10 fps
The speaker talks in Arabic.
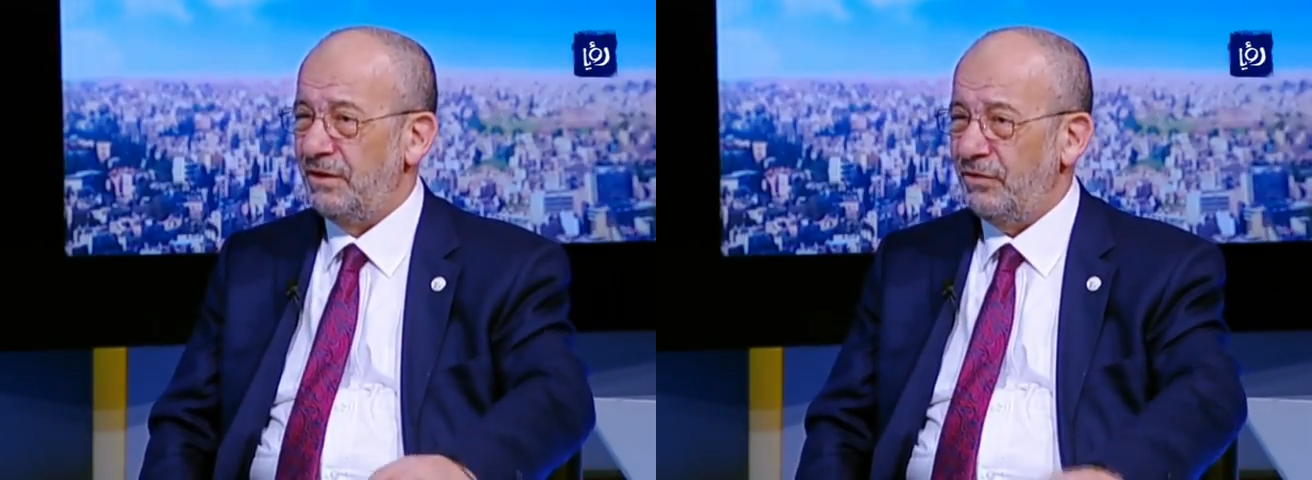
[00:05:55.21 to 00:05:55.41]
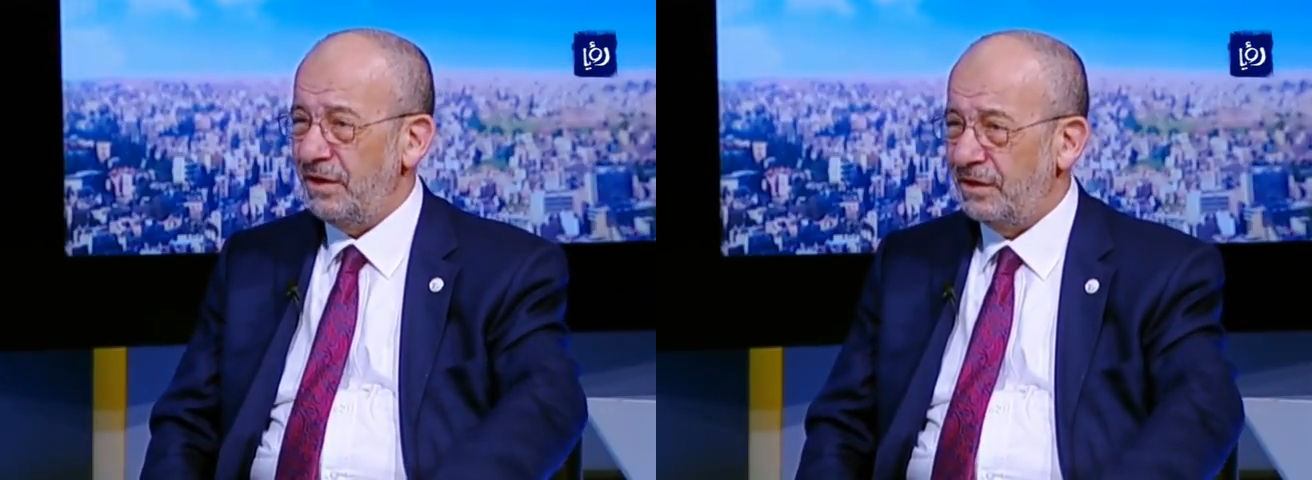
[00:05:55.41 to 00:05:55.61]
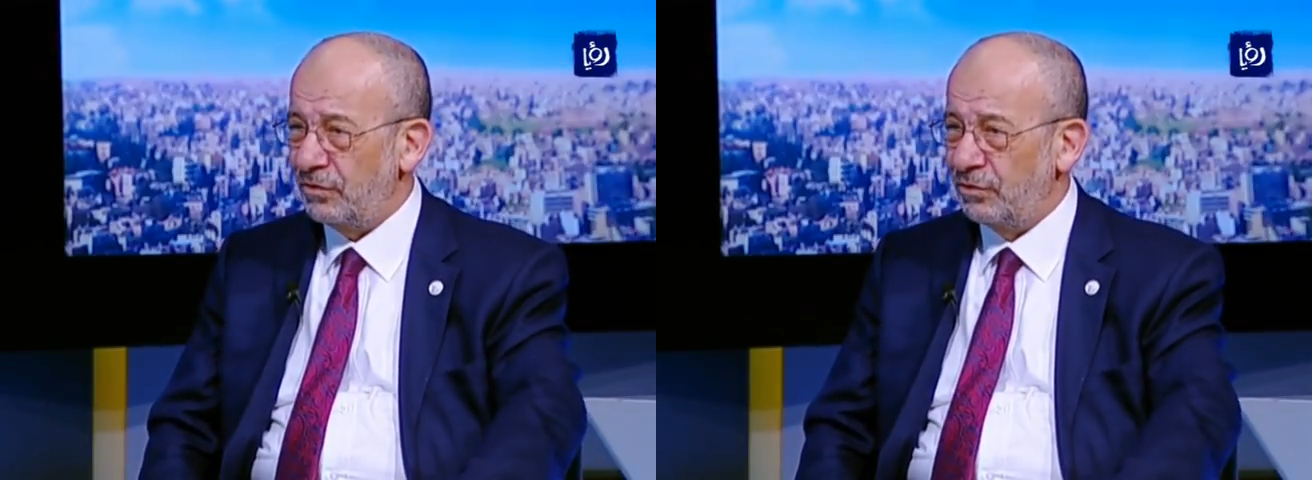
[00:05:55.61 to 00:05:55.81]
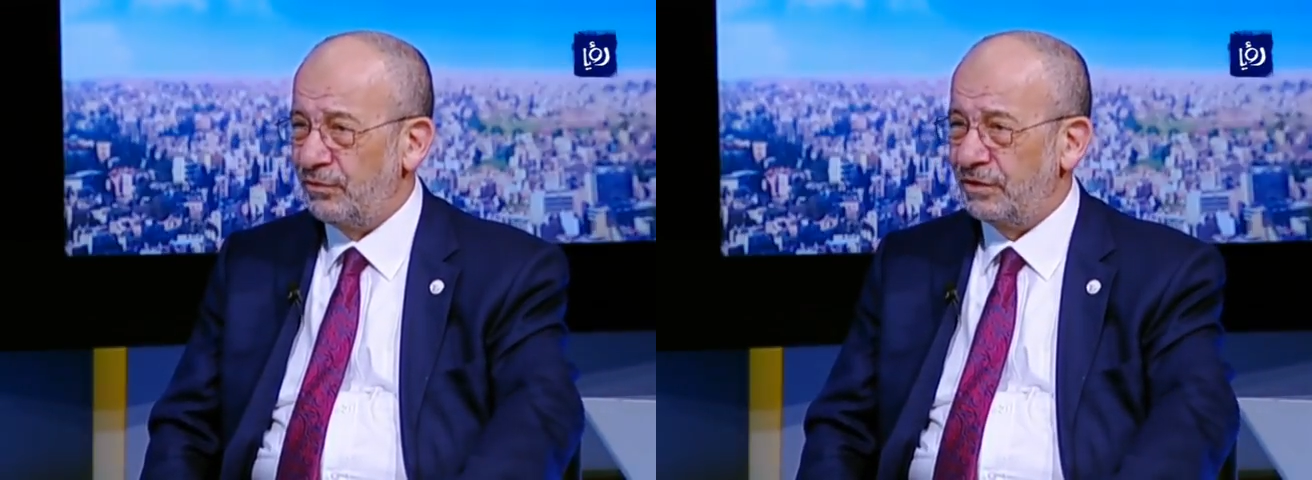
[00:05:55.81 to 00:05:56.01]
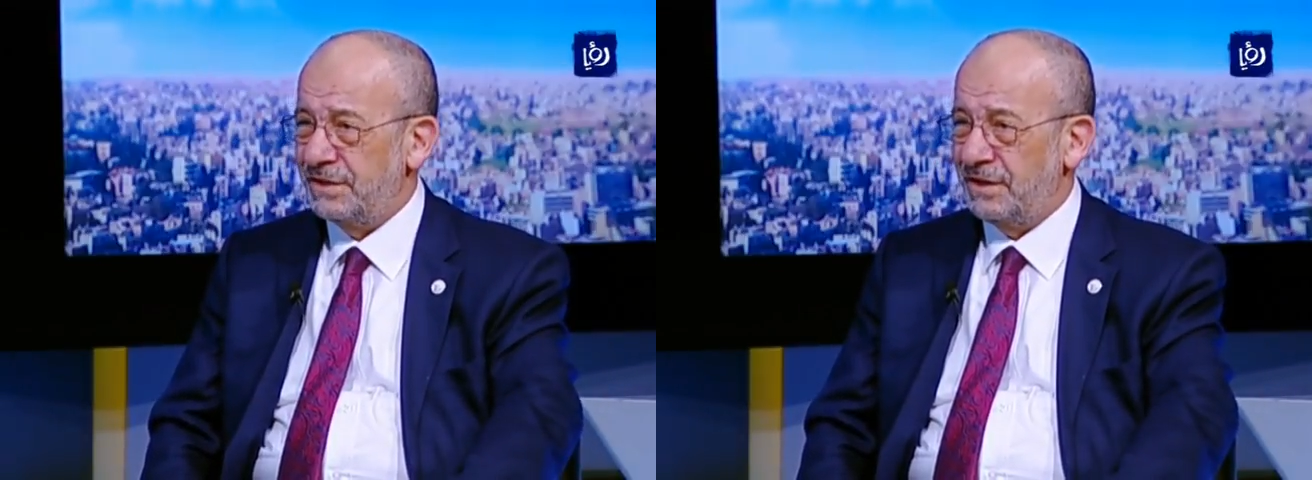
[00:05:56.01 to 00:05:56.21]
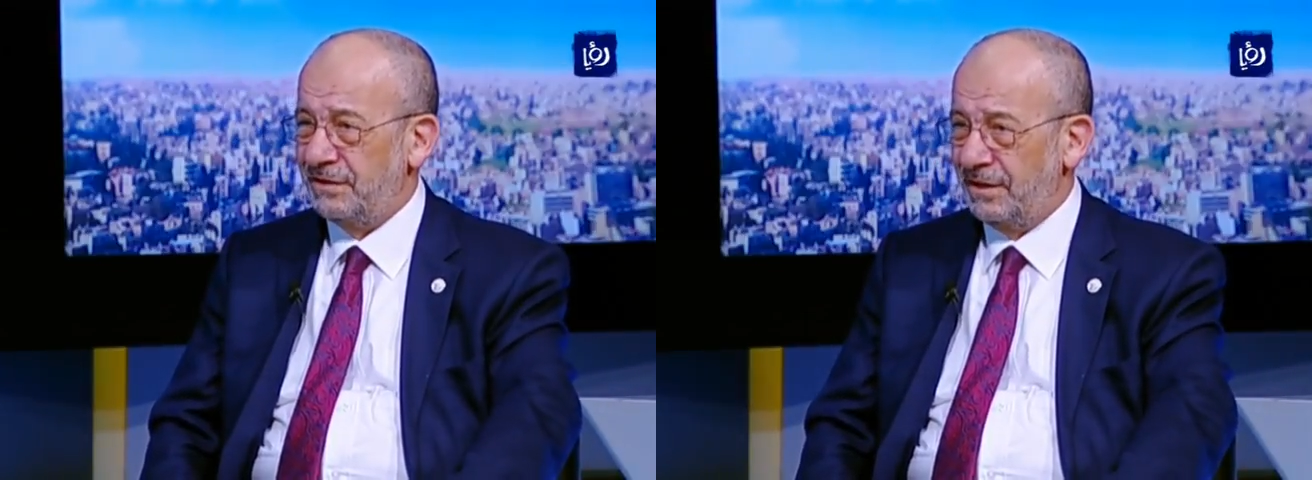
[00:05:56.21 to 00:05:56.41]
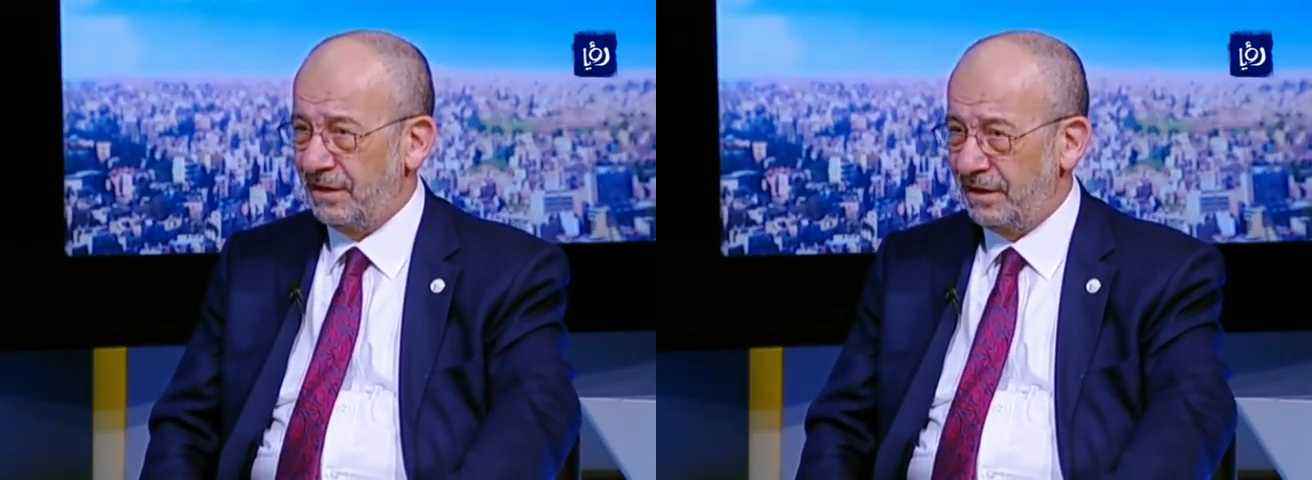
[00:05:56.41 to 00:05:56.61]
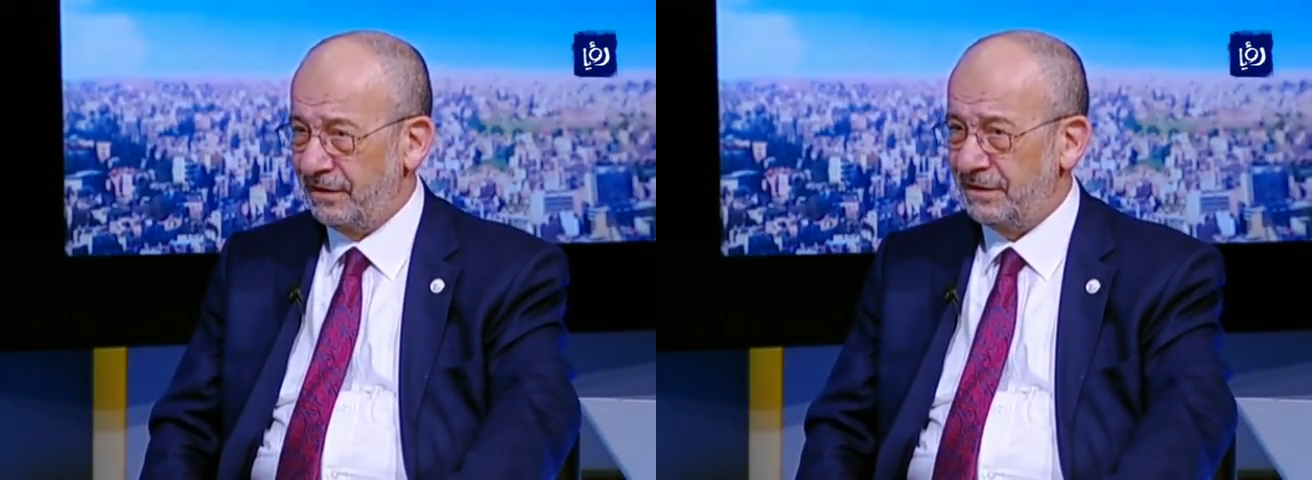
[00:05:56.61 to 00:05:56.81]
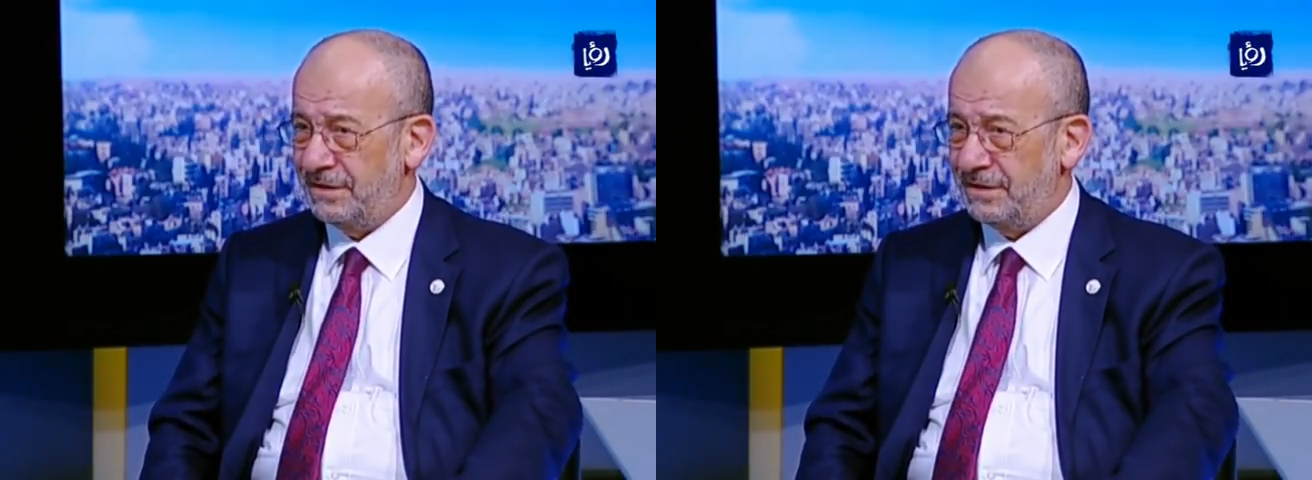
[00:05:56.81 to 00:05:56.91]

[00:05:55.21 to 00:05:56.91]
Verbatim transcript: هنالك ظروف اقتصادية الآن